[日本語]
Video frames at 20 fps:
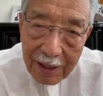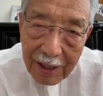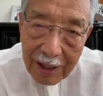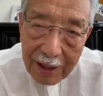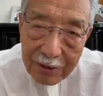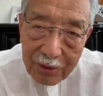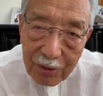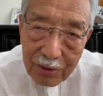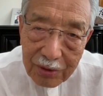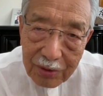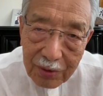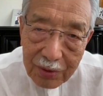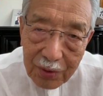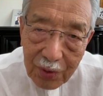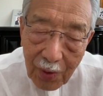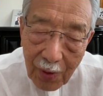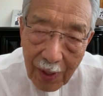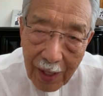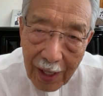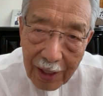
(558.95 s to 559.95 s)
えー、というこ
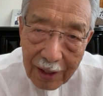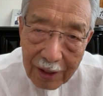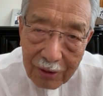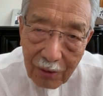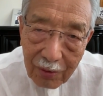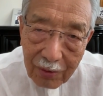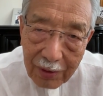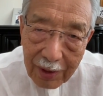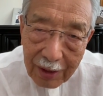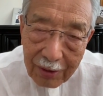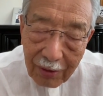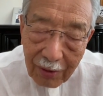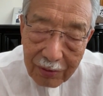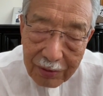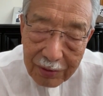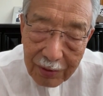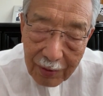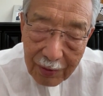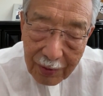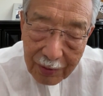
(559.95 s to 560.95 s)
とは、国家の、